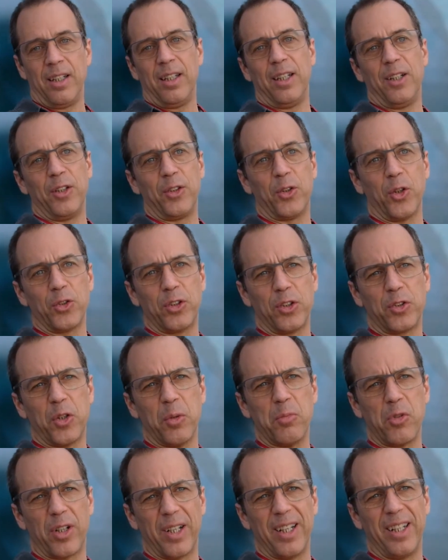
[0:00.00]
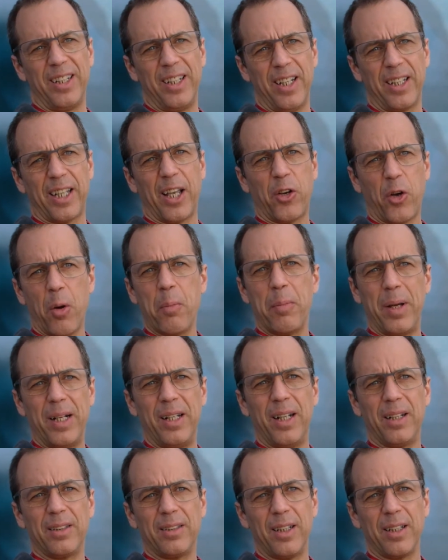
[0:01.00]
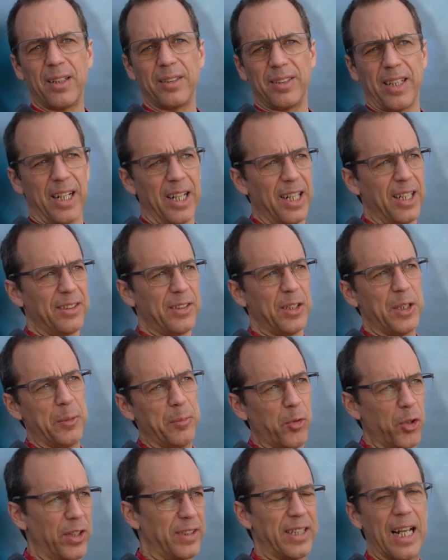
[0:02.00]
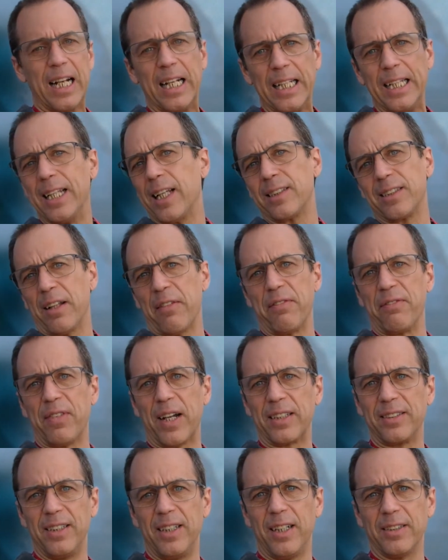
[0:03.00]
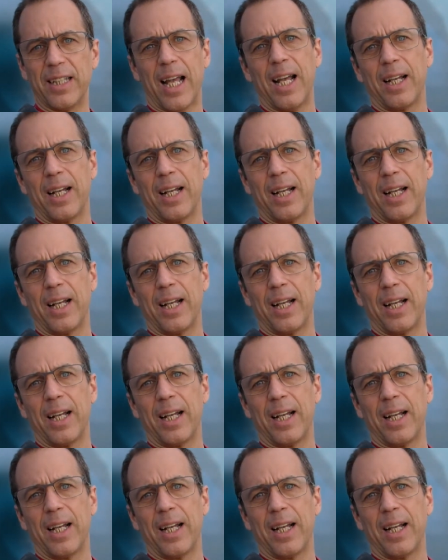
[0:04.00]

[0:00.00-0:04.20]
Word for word: Entonces, como que dije, qué conveniente tener este tipo de salidas tan fáciles.